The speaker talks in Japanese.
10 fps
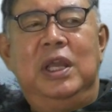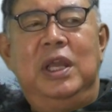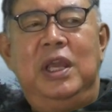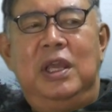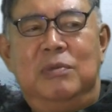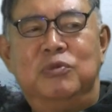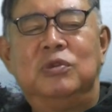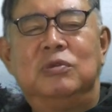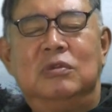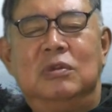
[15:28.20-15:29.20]

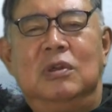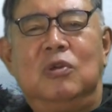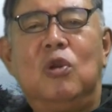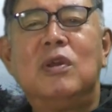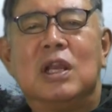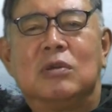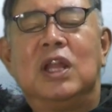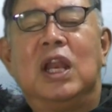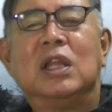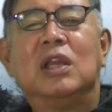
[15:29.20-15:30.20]
NHKAM これはなく
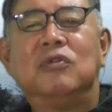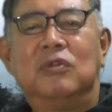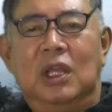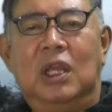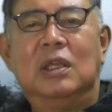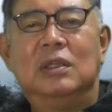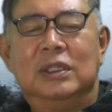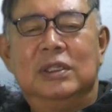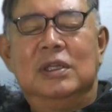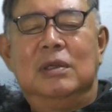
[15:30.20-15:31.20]
ならないですね。
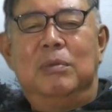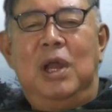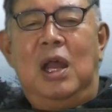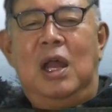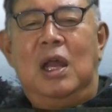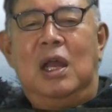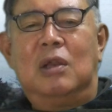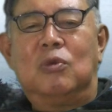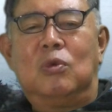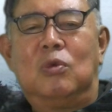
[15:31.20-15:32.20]
まあ、
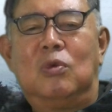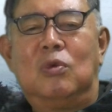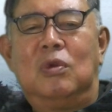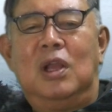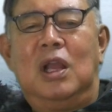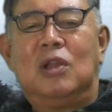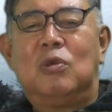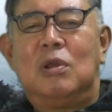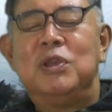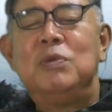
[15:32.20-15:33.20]
あの、あ
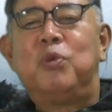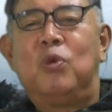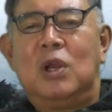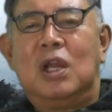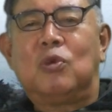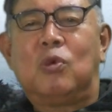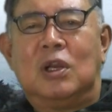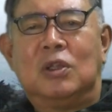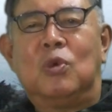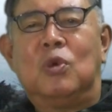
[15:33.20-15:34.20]
とは民放がどこ
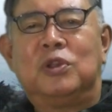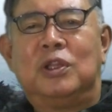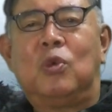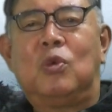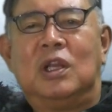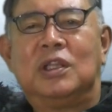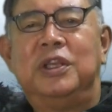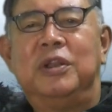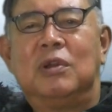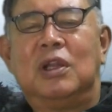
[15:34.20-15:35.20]
が残ってどこが
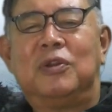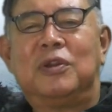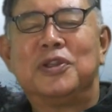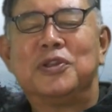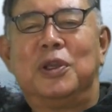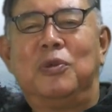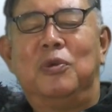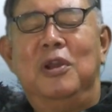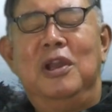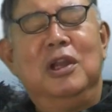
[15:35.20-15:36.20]
消えるかっていましたけど、
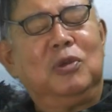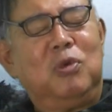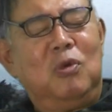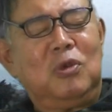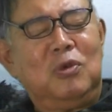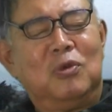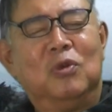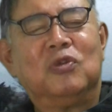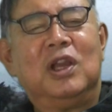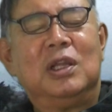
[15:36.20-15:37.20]
東京、
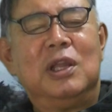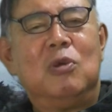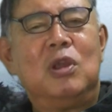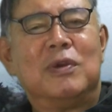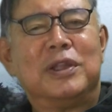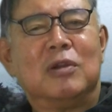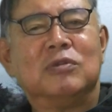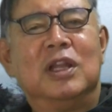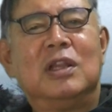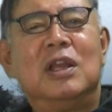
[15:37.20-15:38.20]
大阪、名古屋はなく
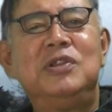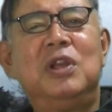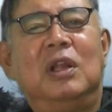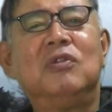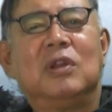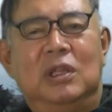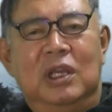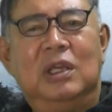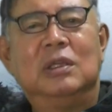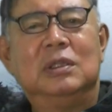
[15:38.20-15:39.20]
ならないんじゃないですかね。